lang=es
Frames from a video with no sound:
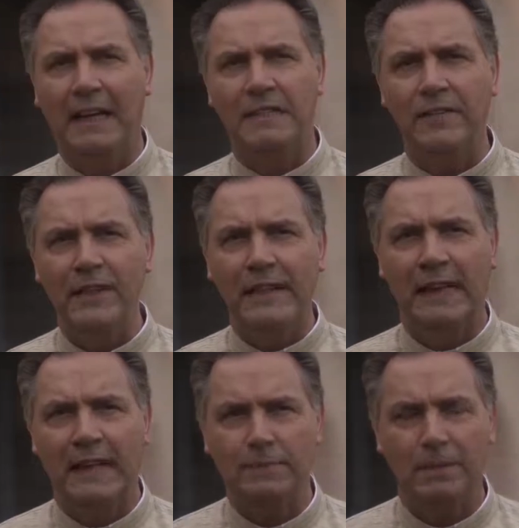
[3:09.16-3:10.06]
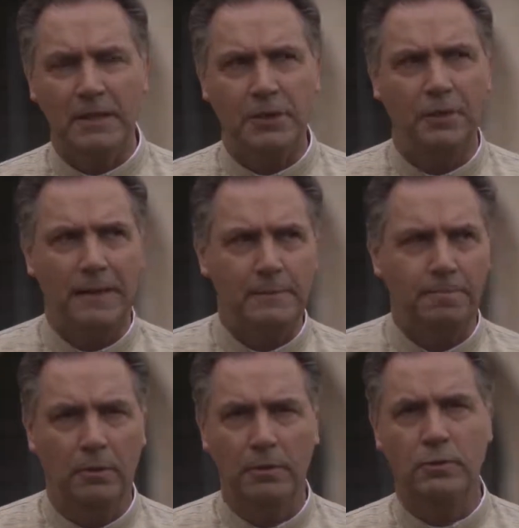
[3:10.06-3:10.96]
clasifican a las personas
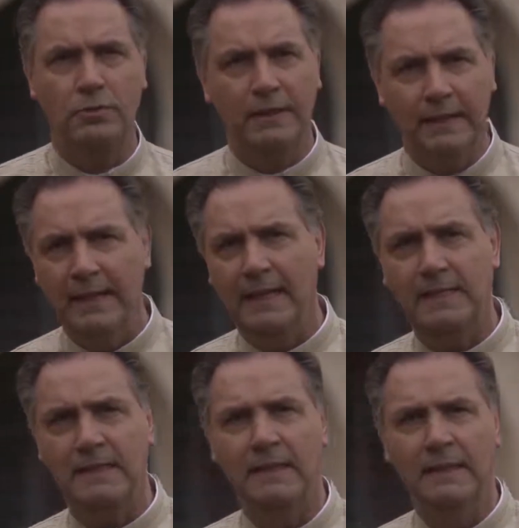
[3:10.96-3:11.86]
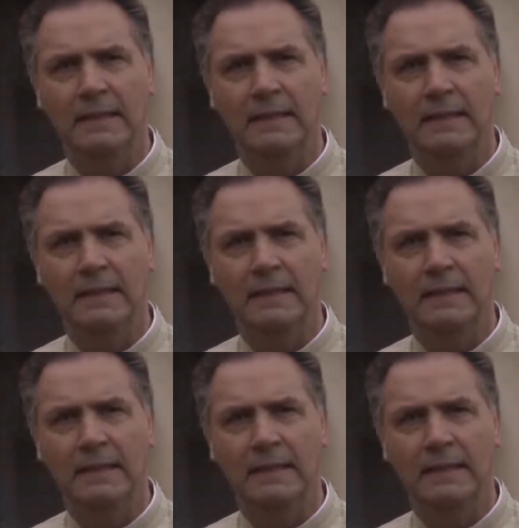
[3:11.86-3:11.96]
por sus ideas,